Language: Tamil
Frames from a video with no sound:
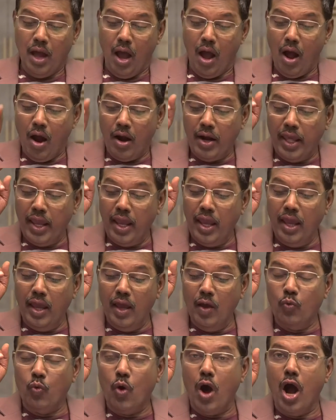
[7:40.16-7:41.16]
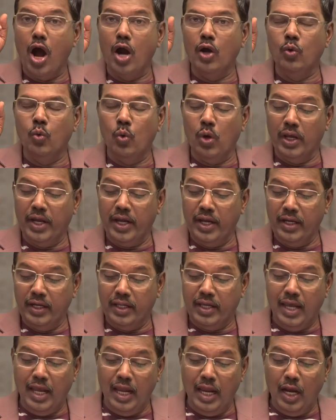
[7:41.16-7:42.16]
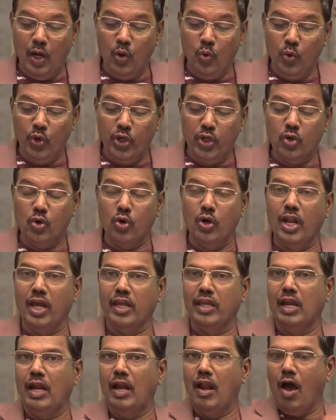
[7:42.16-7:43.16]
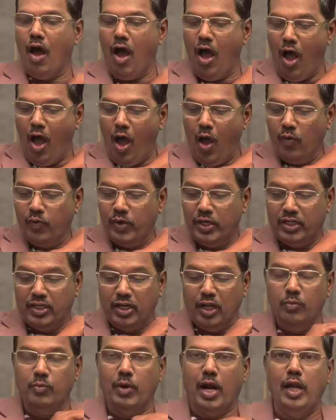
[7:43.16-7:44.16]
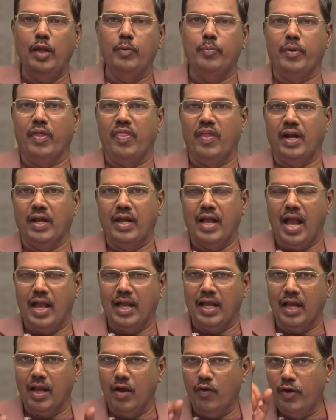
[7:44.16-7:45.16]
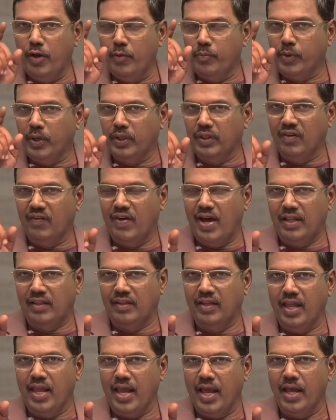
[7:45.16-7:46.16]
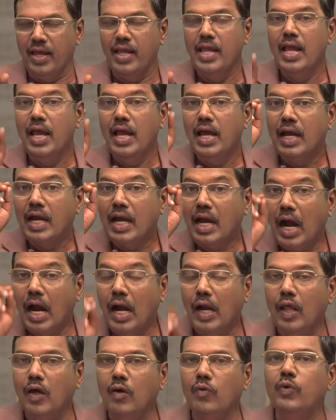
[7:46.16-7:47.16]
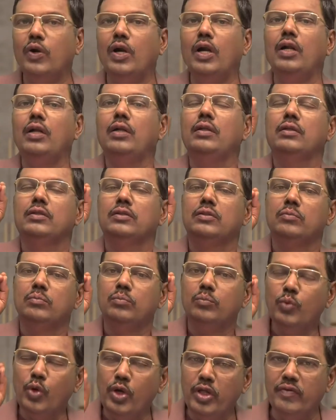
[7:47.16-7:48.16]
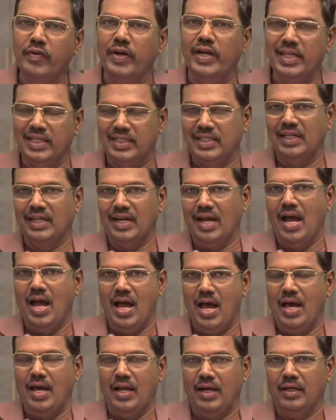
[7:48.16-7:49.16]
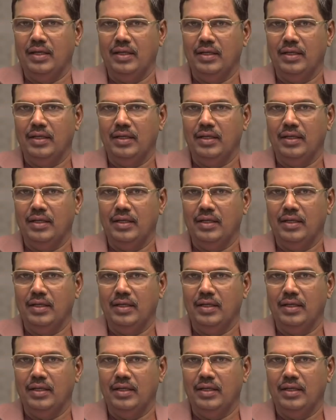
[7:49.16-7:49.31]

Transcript: நானே வானுலகின் கீழ் உயிருள்ள எல்லாவற்றையும் அழிப்பதற்காக கவனிப்போம் அந்த வார்த்தையை கடவுள் முடிவெடுக்கிறார்